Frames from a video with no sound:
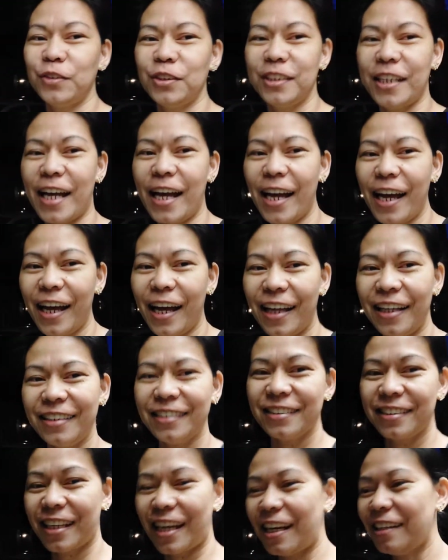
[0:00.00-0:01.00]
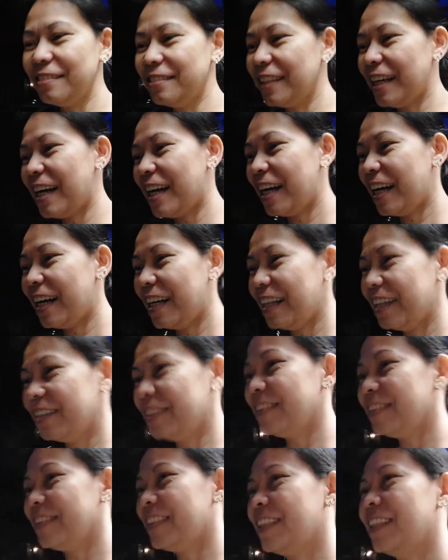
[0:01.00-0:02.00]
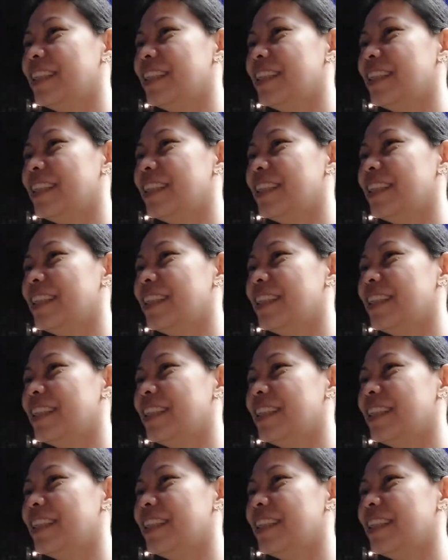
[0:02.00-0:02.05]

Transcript: dyan. Shout out.